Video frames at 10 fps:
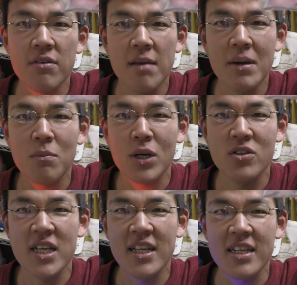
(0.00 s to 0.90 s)
はやっぱり
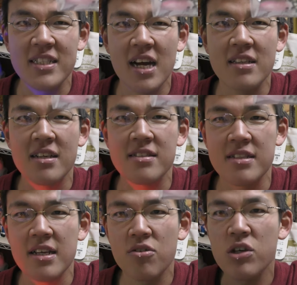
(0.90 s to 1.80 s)
ポテトサラダに近かったで
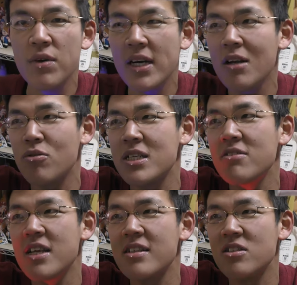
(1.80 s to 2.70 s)
すね。というわけでこち
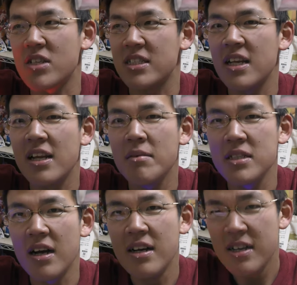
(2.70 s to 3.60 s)
らの点数とつけてみまし
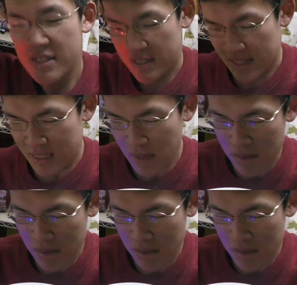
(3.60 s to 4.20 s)
た。さつま